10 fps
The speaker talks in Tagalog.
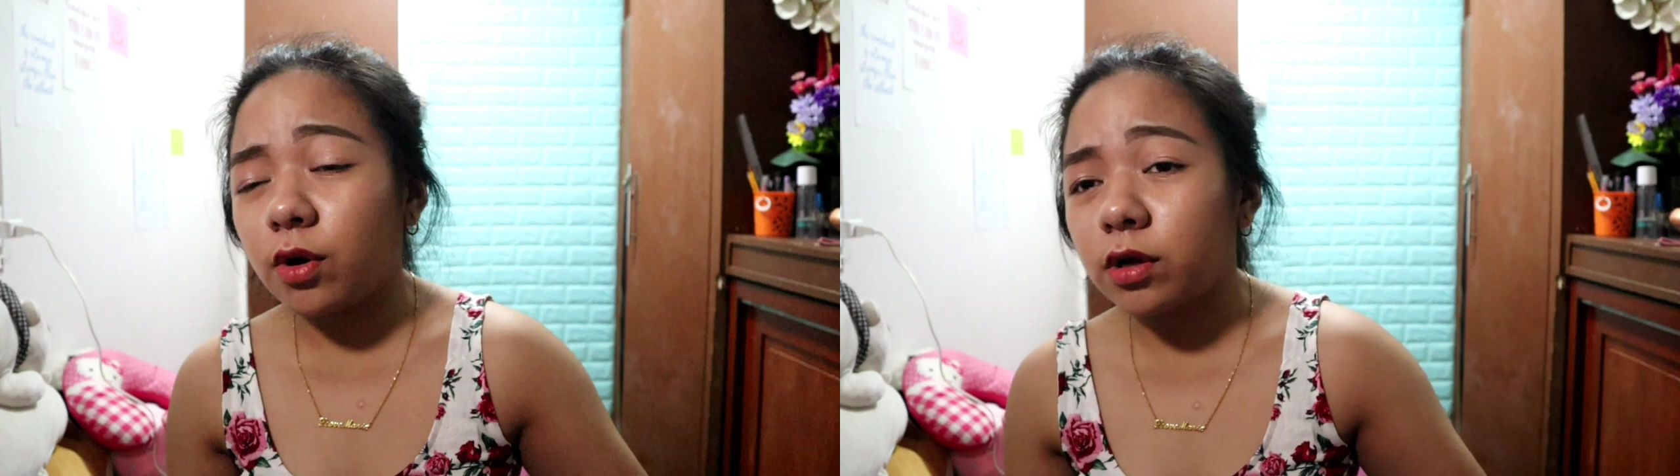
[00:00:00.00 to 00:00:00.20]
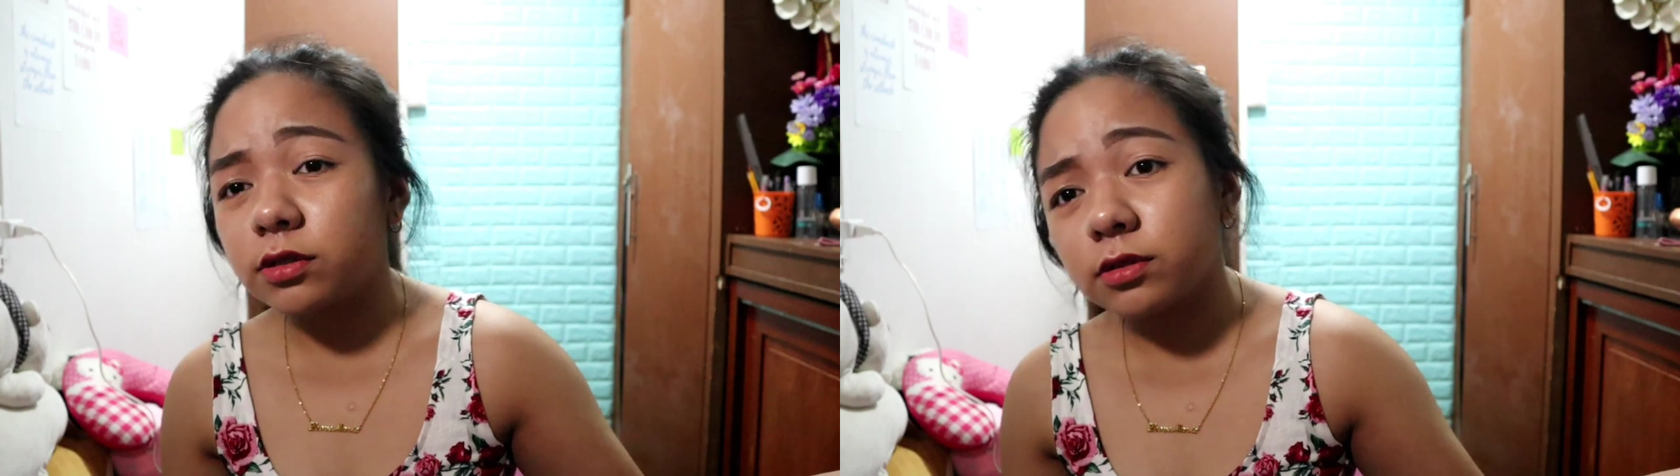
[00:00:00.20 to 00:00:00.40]

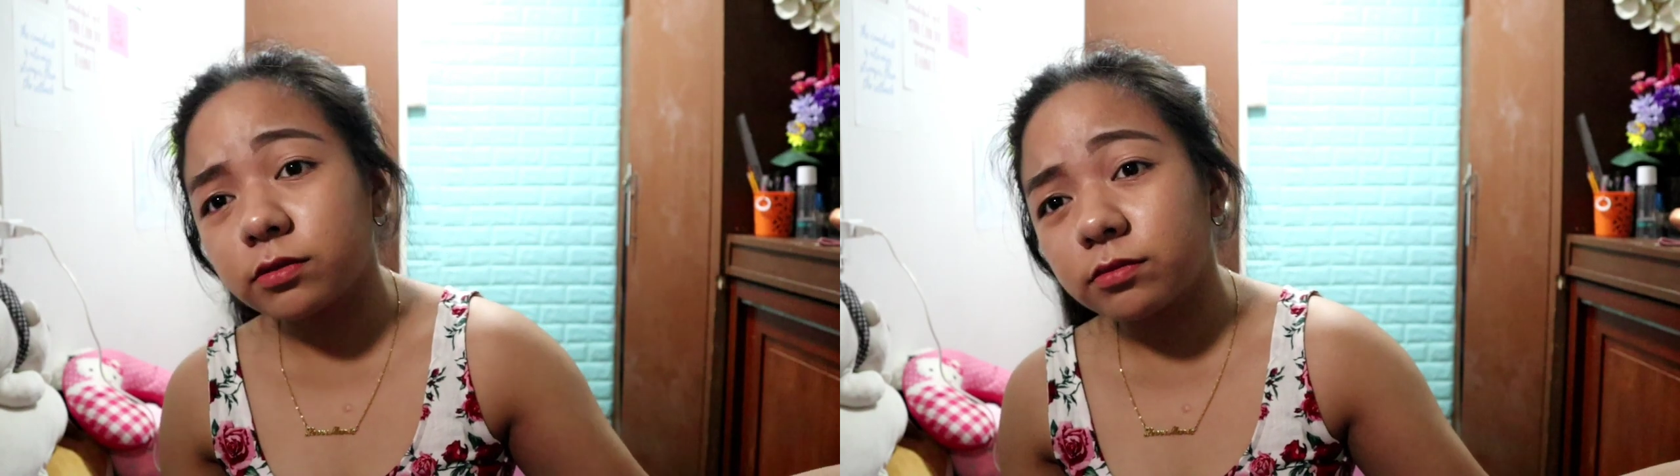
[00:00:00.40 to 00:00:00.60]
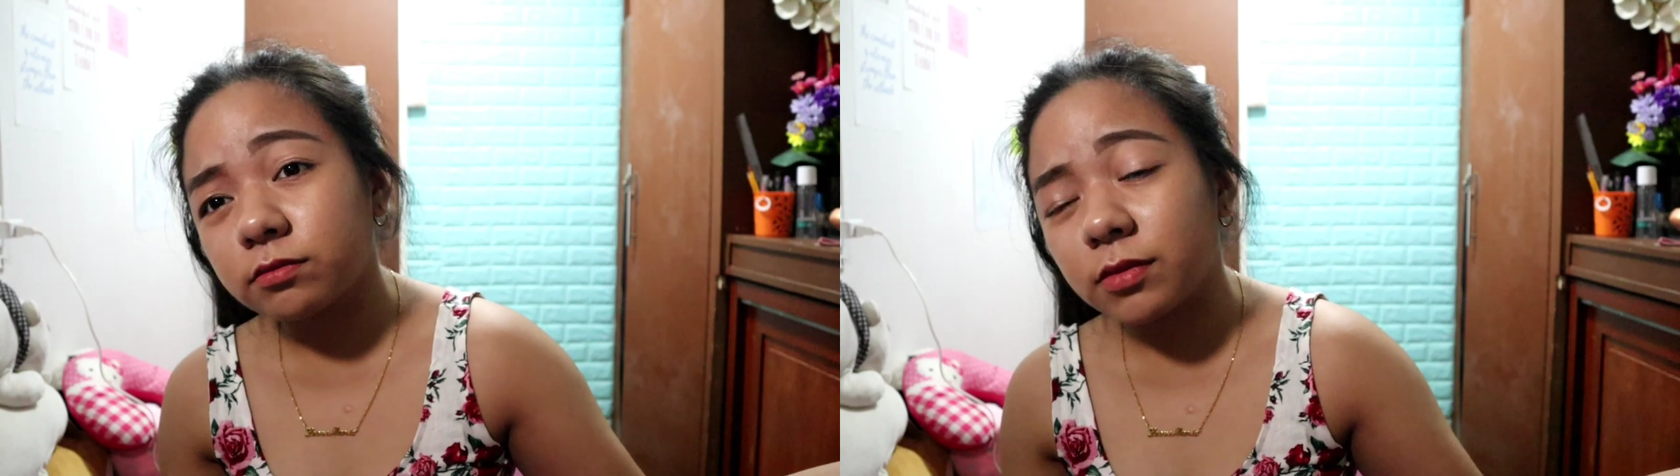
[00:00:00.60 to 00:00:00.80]
kung ano
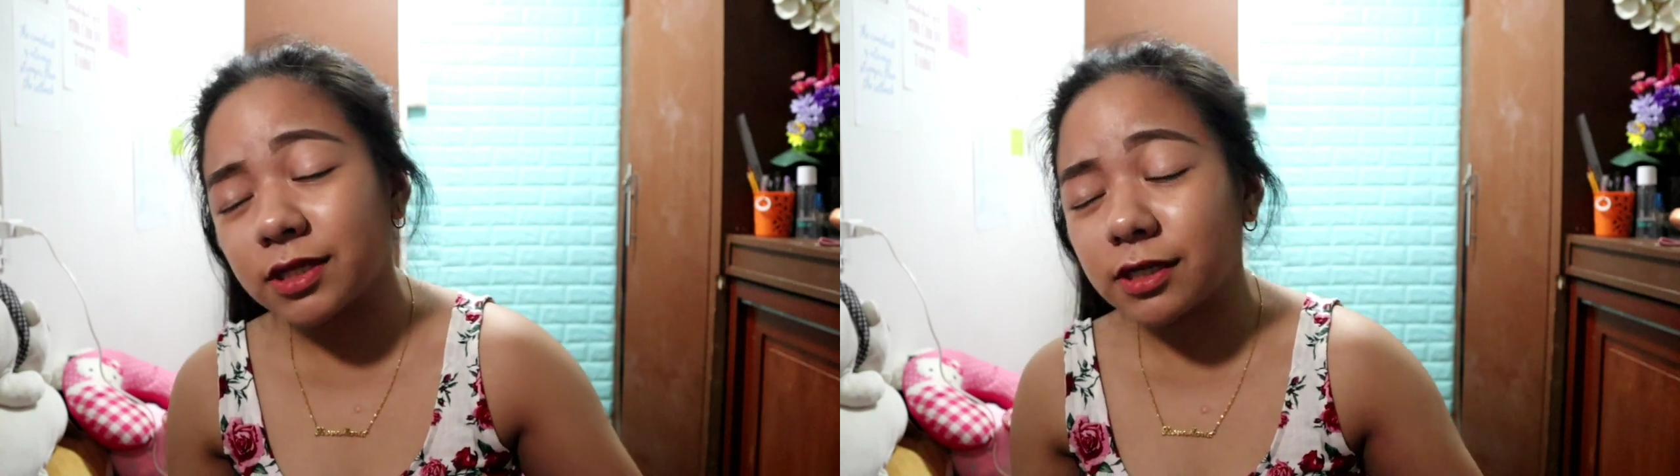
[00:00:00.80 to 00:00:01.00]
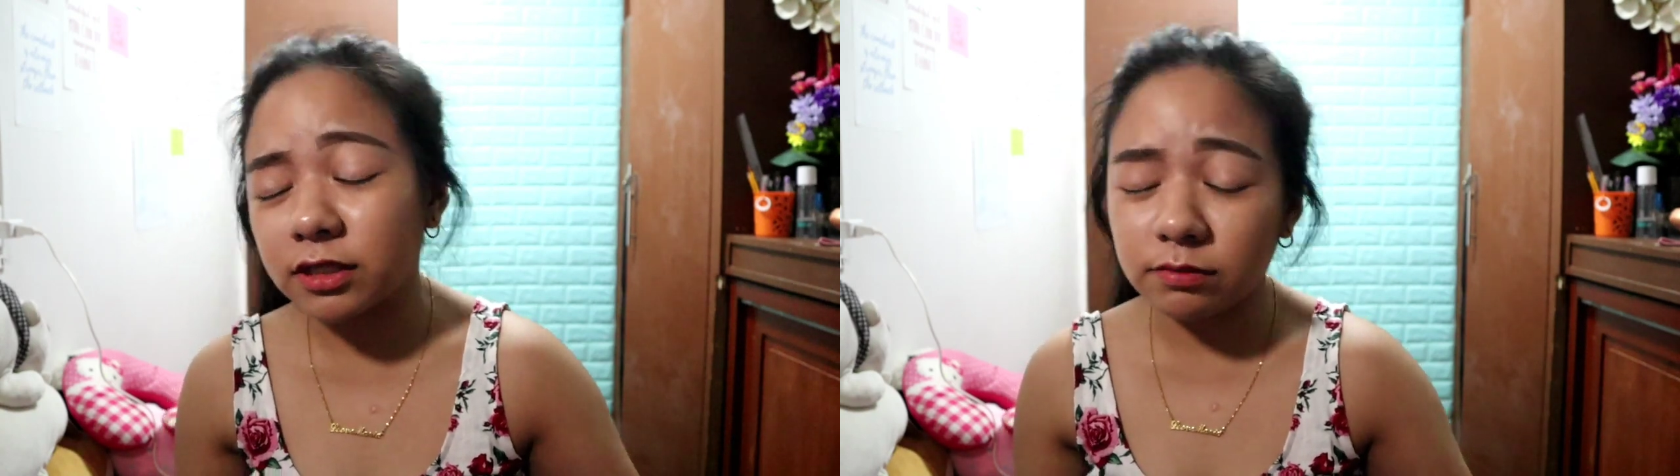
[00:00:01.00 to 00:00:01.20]
yung
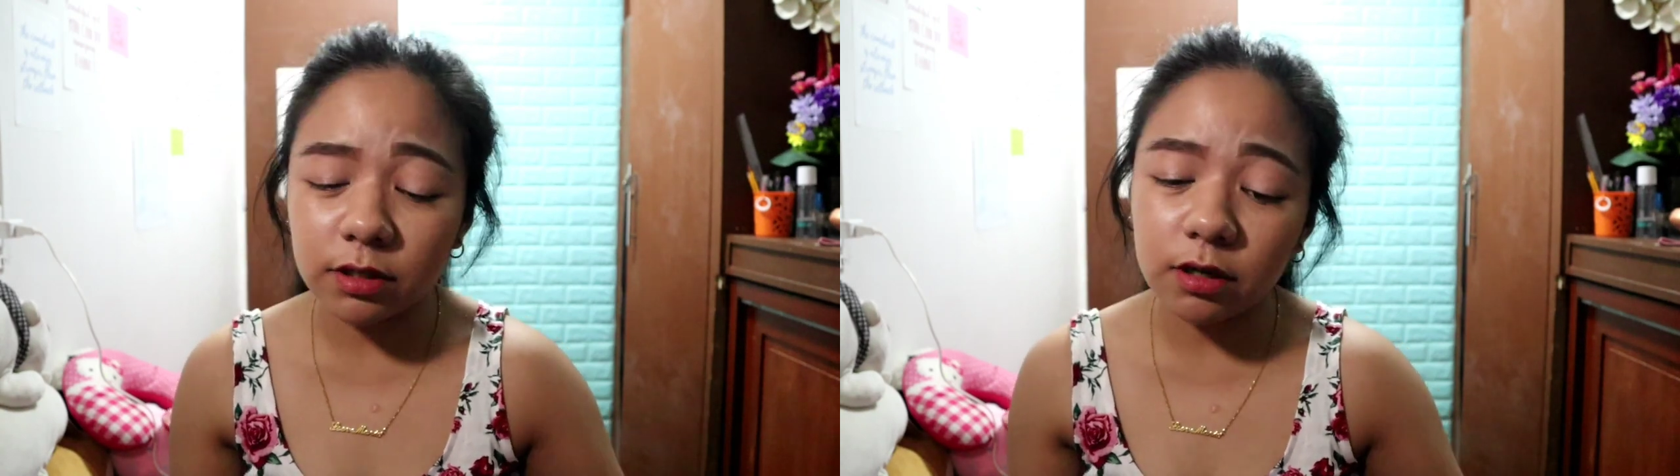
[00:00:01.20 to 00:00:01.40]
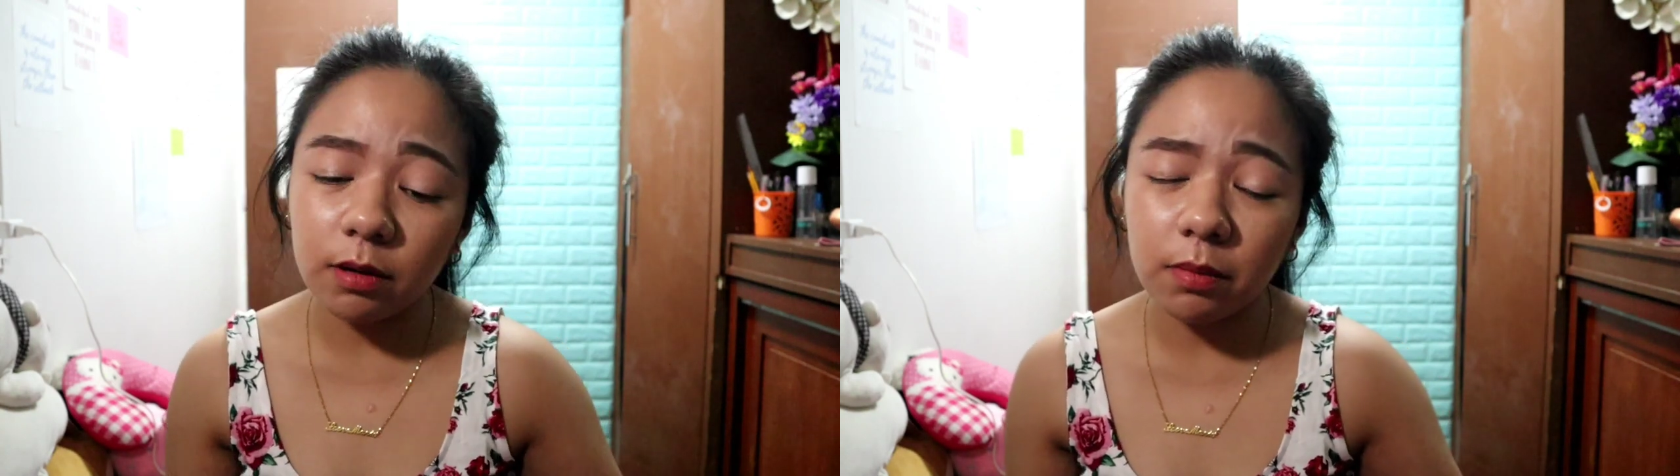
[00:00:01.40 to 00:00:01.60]

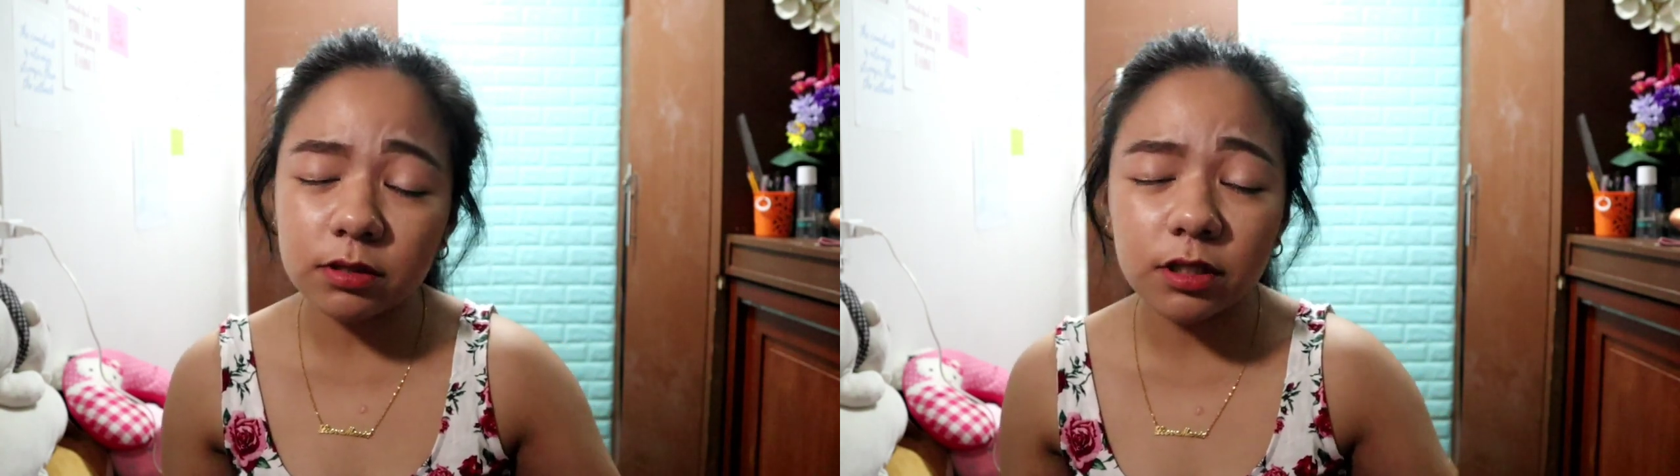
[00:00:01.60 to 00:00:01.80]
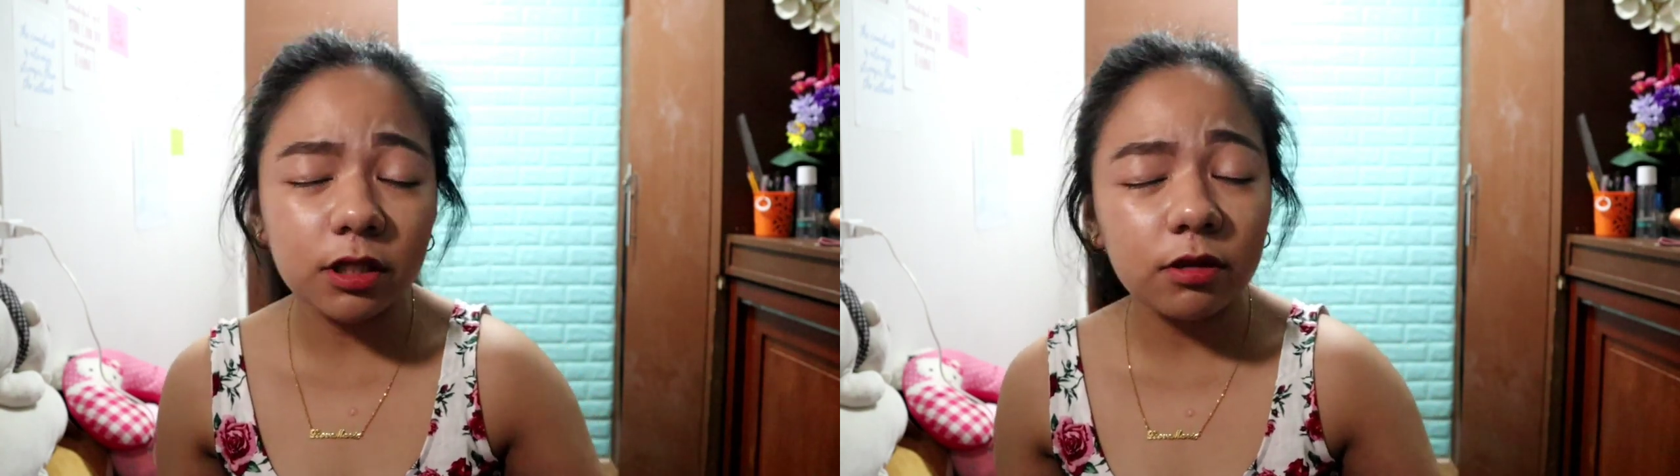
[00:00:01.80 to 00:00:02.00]
masasabi ko
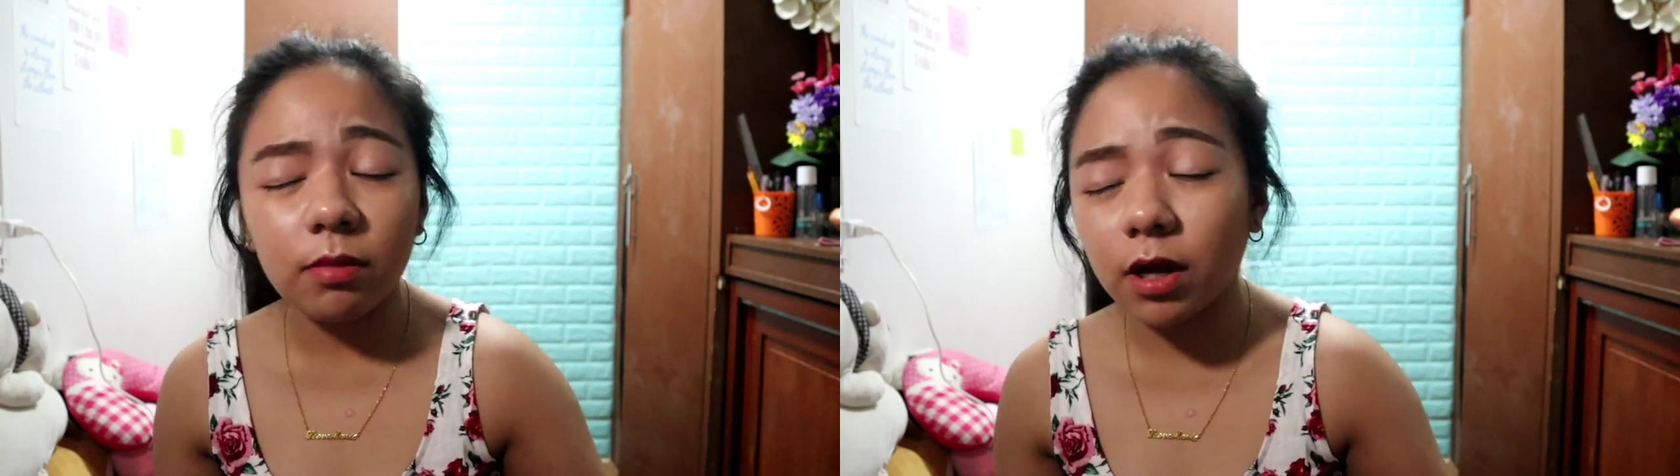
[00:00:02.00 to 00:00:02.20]
about dito,